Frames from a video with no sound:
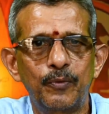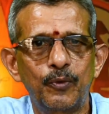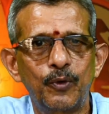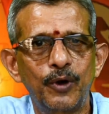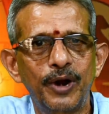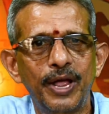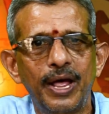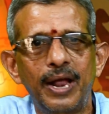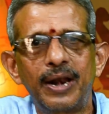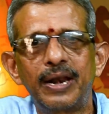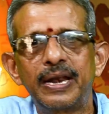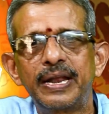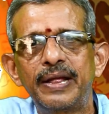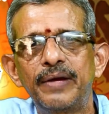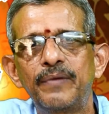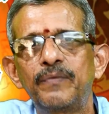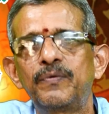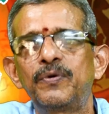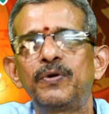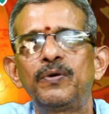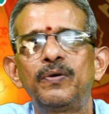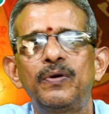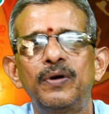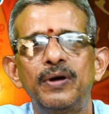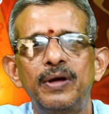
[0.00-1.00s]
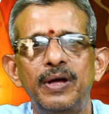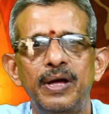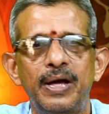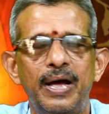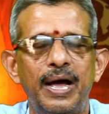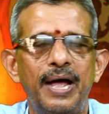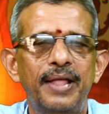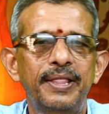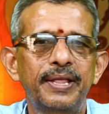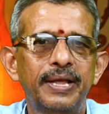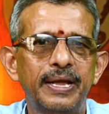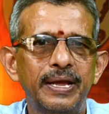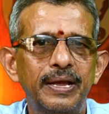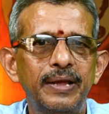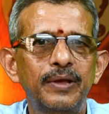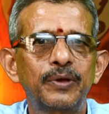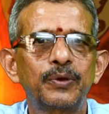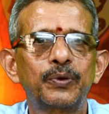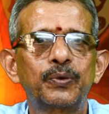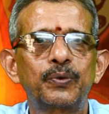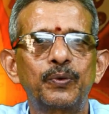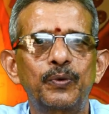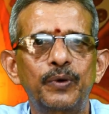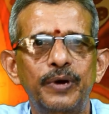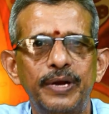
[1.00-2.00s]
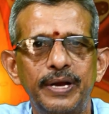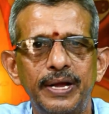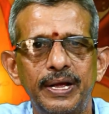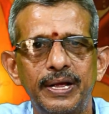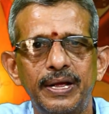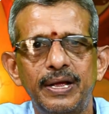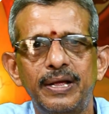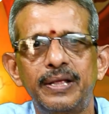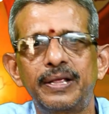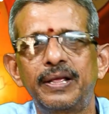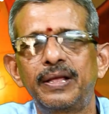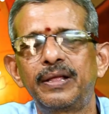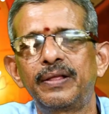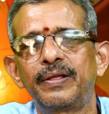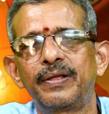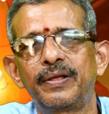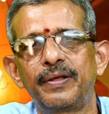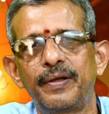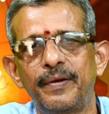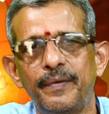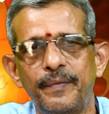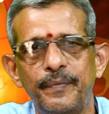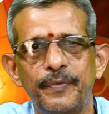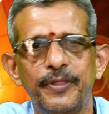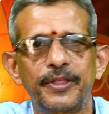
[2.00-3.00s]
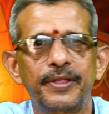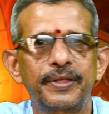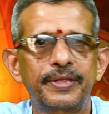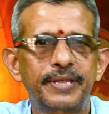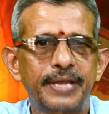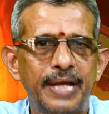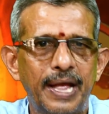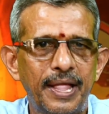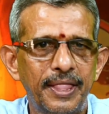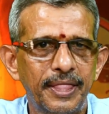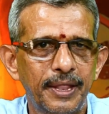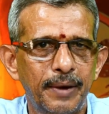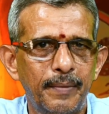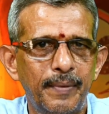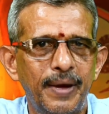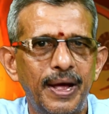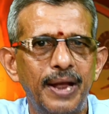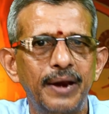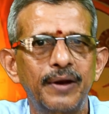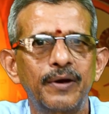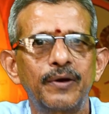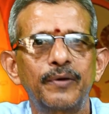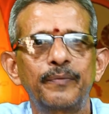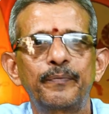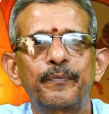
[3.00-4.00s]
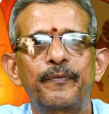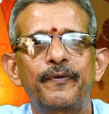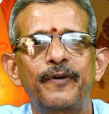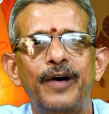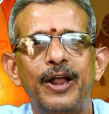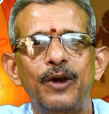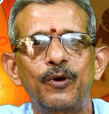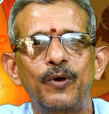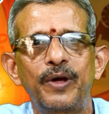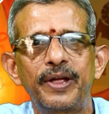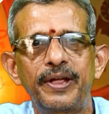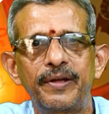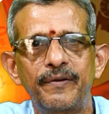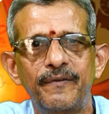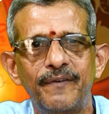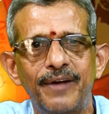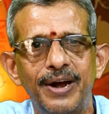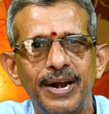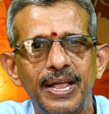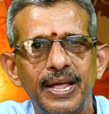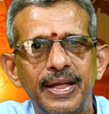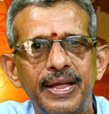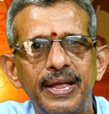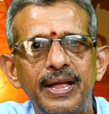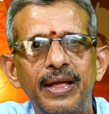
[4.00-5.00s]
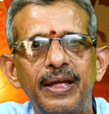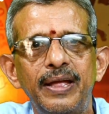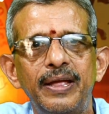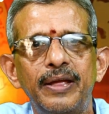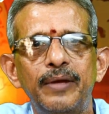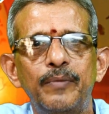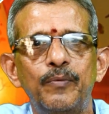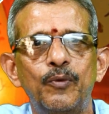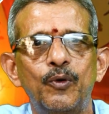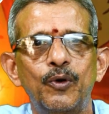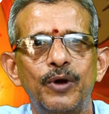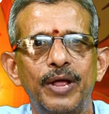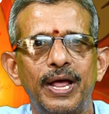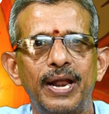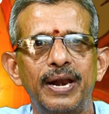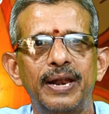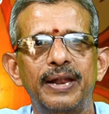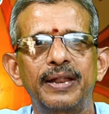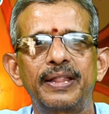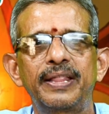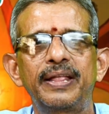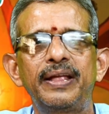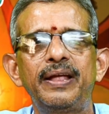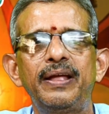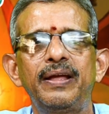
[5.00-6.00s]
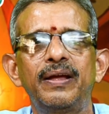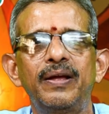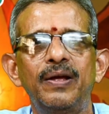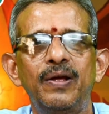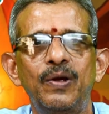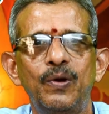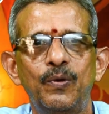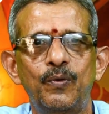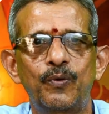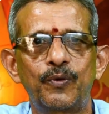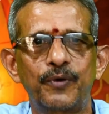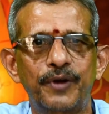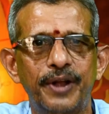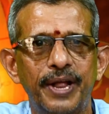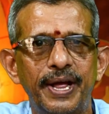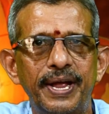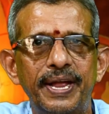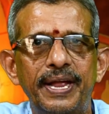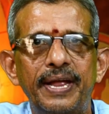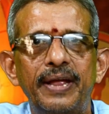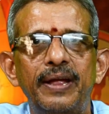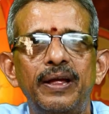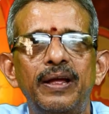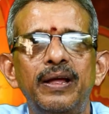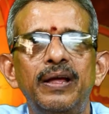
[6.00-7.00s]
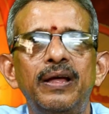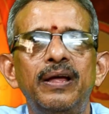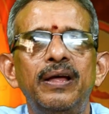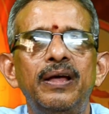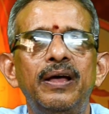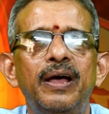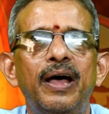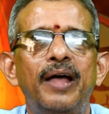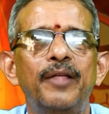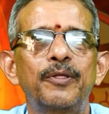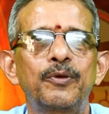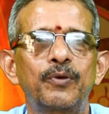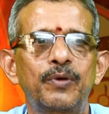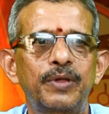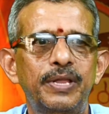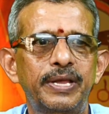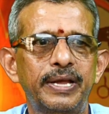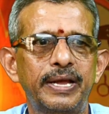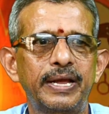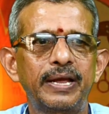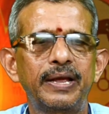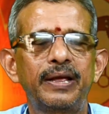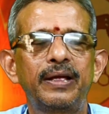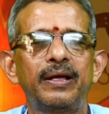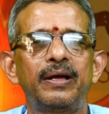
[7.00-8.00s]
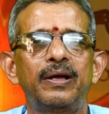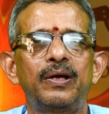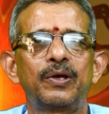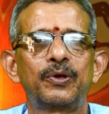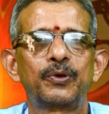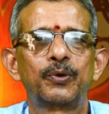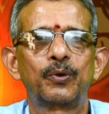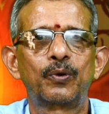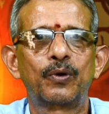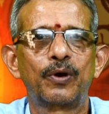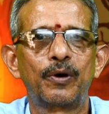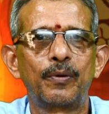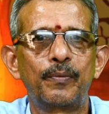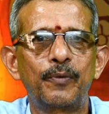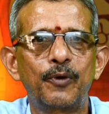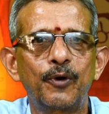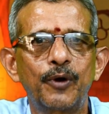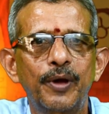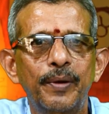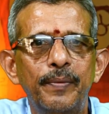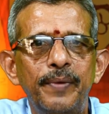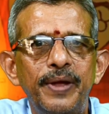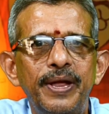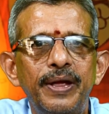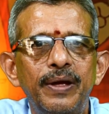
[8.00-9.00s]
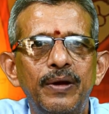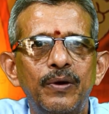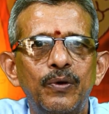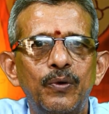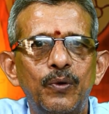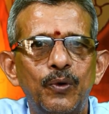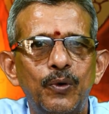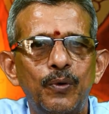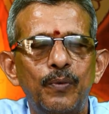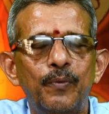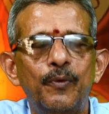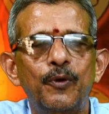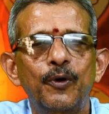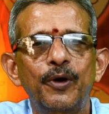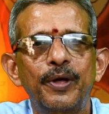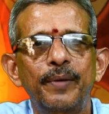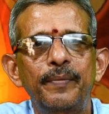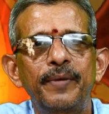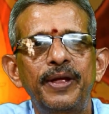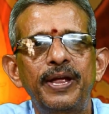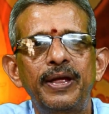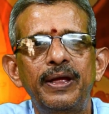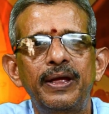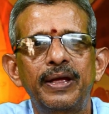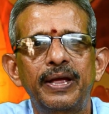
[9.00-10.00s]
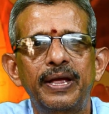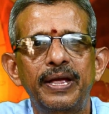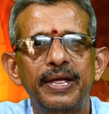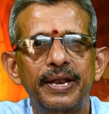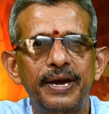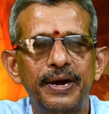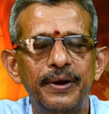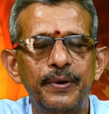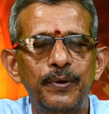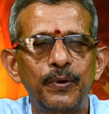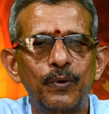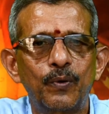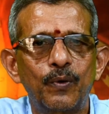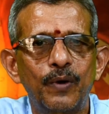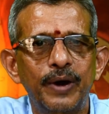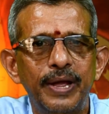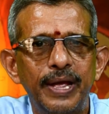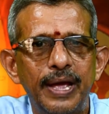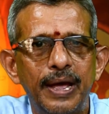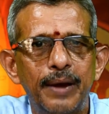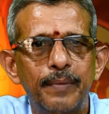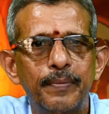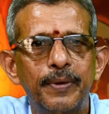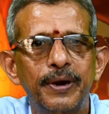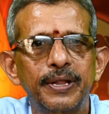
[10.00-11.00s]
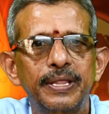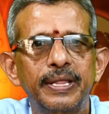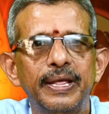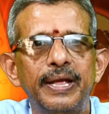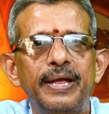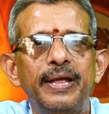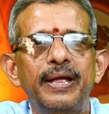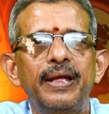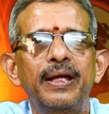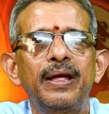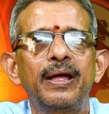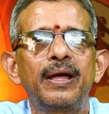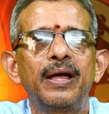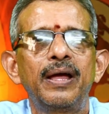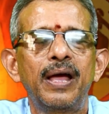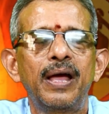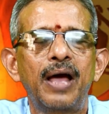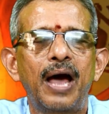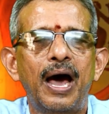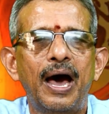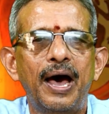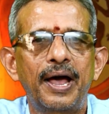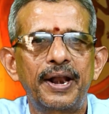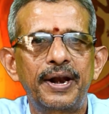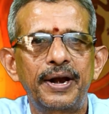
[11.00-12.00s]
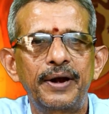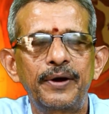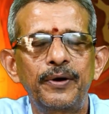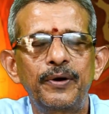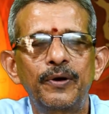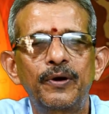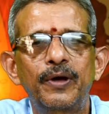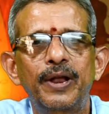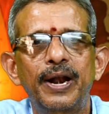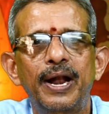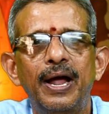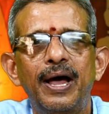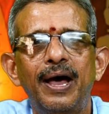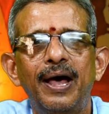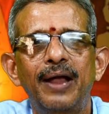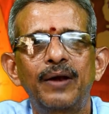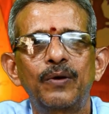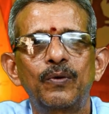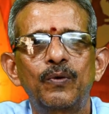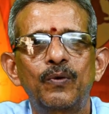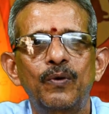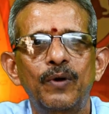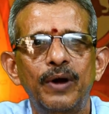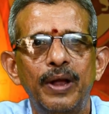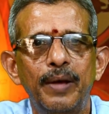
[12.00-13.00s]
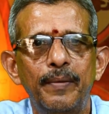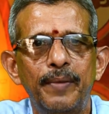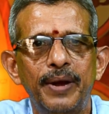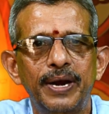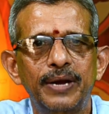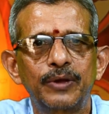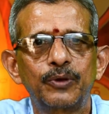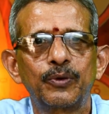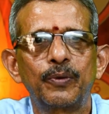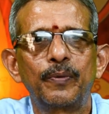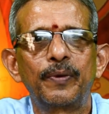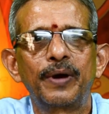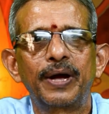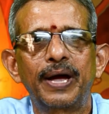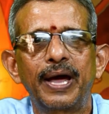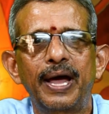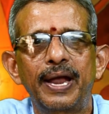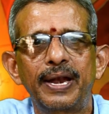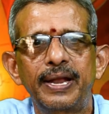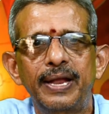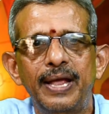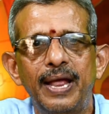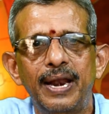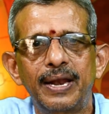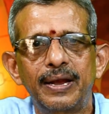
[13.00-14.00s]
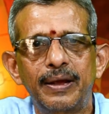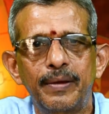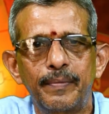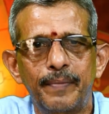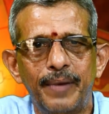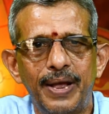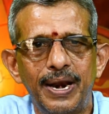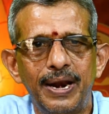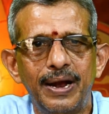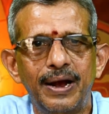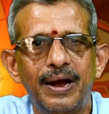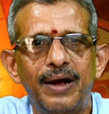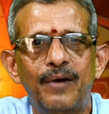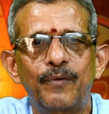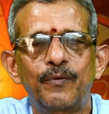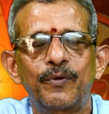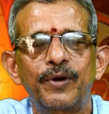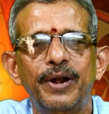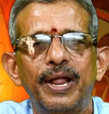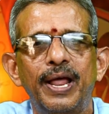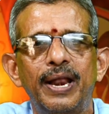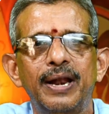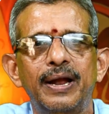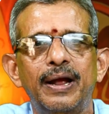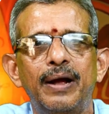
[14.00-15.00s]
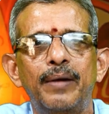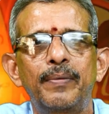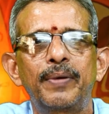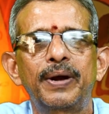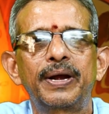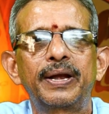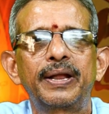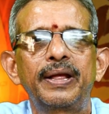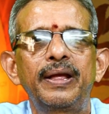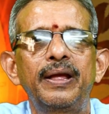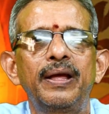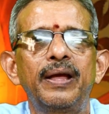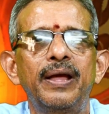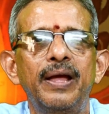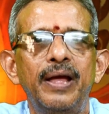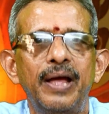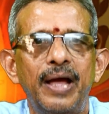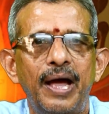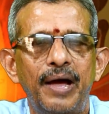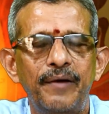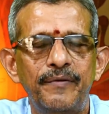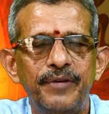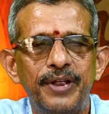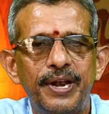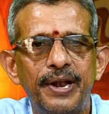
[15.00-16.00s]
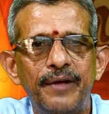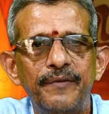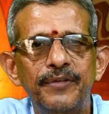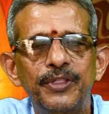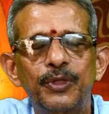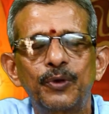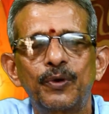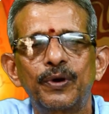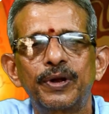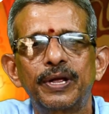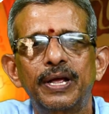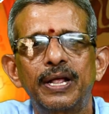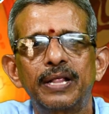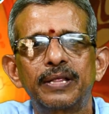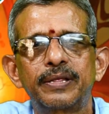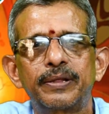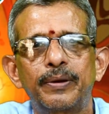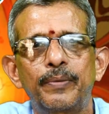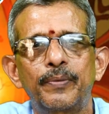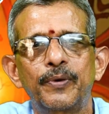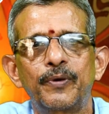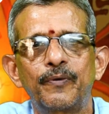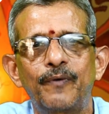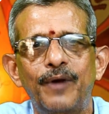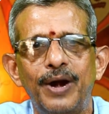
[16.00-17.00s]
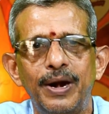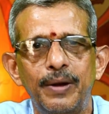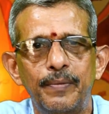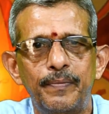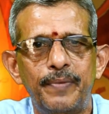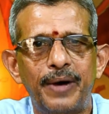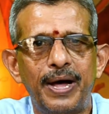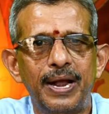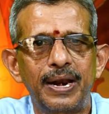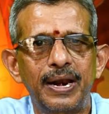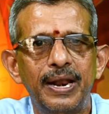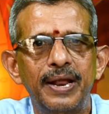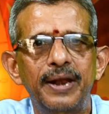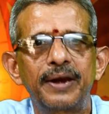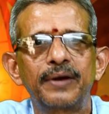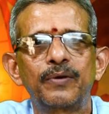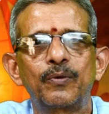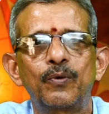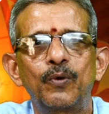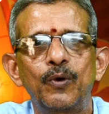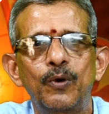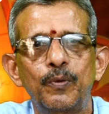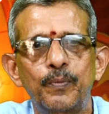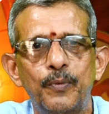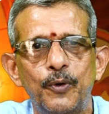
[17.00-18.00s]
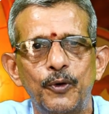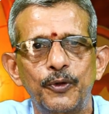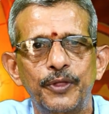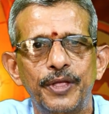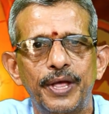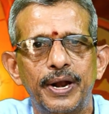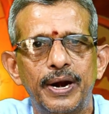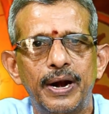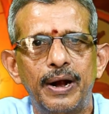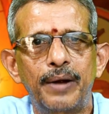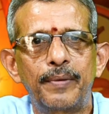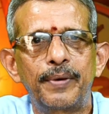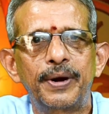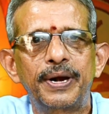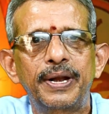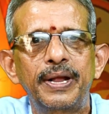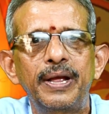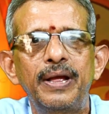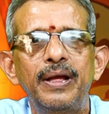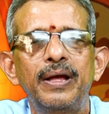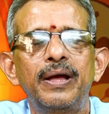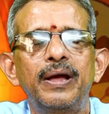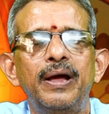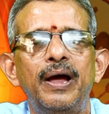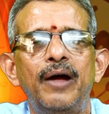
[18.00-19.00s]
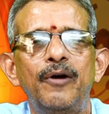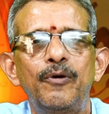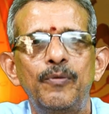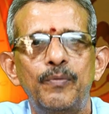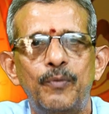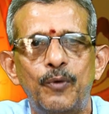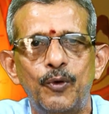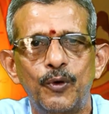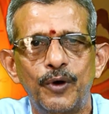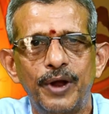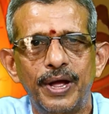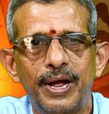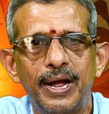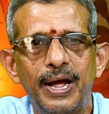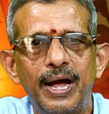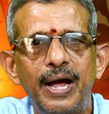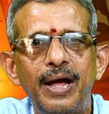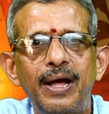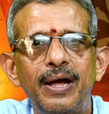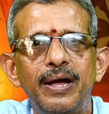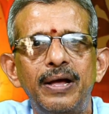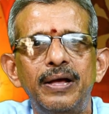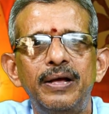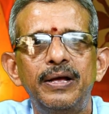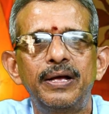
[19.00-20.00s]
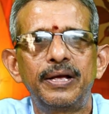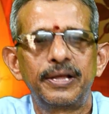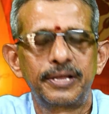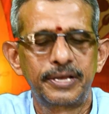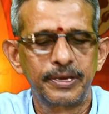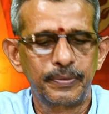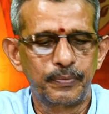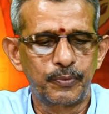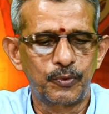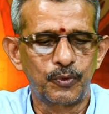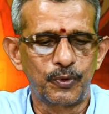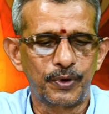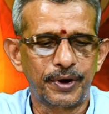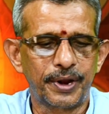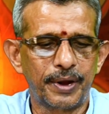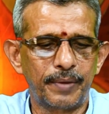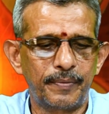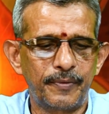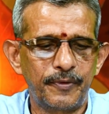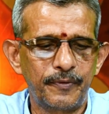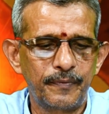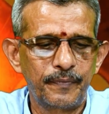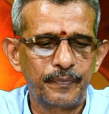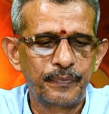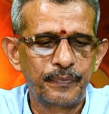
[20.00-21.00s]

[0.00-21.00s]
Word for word: మూఢాలు లేవు అది సూర్య చాంద్రమానం ఫాలో అయ్యే వాళ్ళకే ఈ మూఢాలు అనేది ఉంటాయి అందుకొచ్చి శుక్రమూఢమి గురుమూఢమి ఈ రెండు కూడా ఏర్పడతాయి ఆ రెండు గ్రహాలు కూడా మనకు శుభకార్యాలకి బలంగా ఉండాలి కాబట్టి అవి రవితోటి కలిసినప్పుడు వాళ్ళ బలాన్ని కోల్పోతారు కాబట్టి అవి మూఢంగా చెప్పుకుంటాము